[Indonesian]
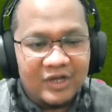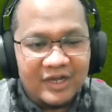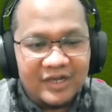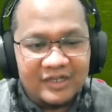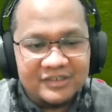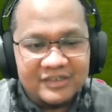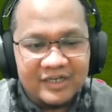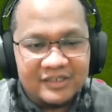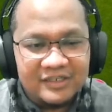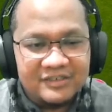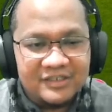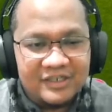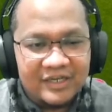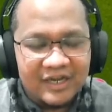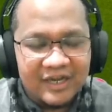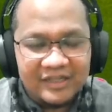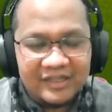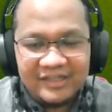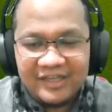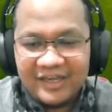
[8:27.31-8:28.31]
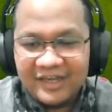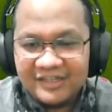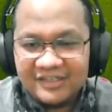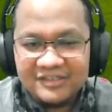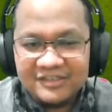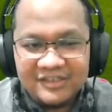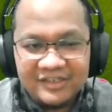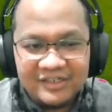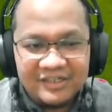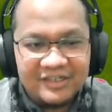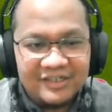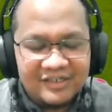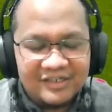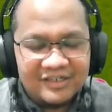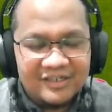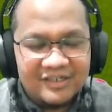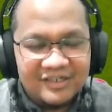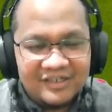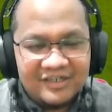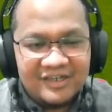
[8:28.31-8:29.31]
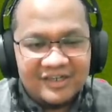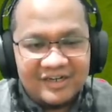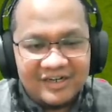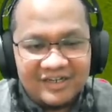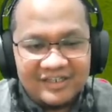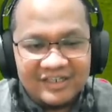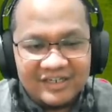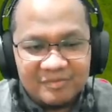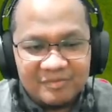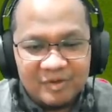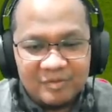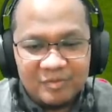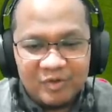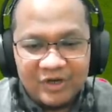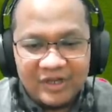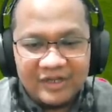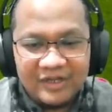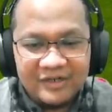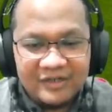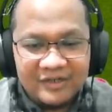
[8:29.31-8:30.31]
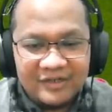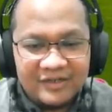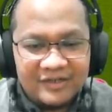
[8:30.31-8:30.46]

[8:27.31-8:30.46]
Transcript: aja Aji. Hati-hati Ji. Nanti kebobolan.